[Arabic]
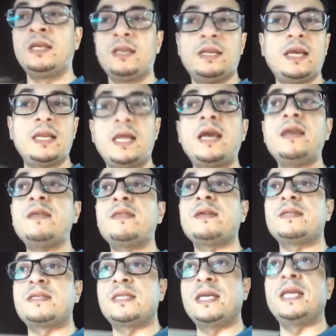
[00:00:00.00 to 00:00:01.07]
لا ايضا
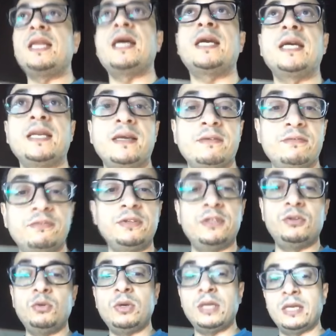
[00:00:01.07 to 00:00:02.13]
استهلاكنا في
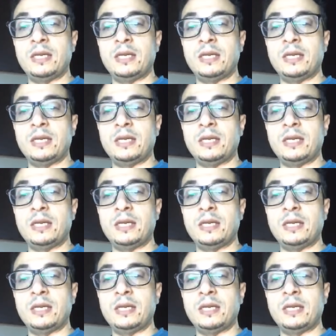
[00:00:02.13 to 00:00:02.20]
الدول